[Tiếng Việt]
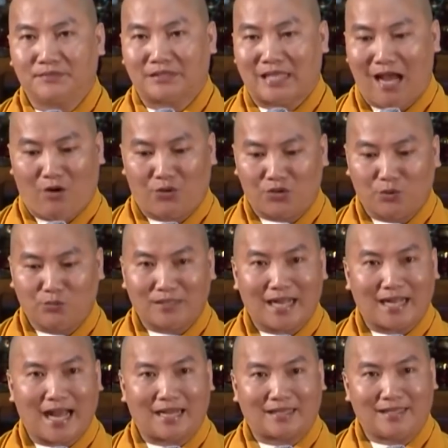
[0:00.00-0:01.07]
Xã hội chúng
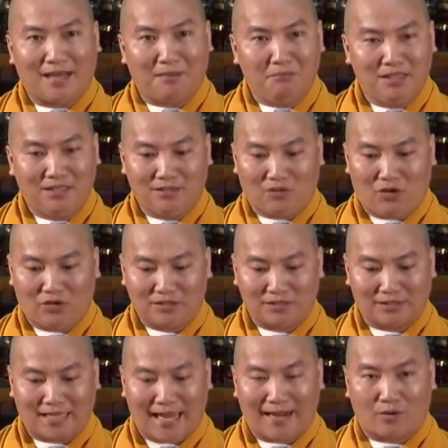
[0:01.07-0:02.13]
ta càng văn minh, con
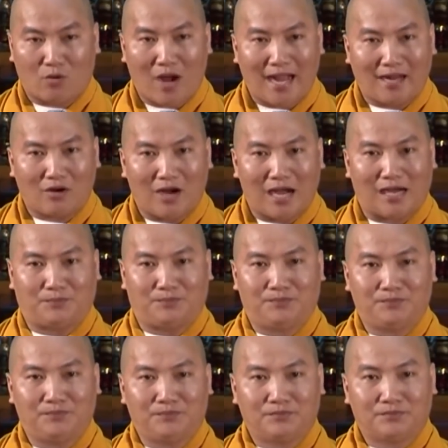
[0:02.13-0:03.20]
người càng có ăn có
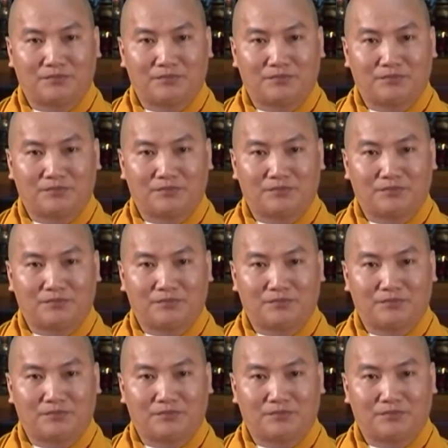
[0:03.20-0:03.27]
học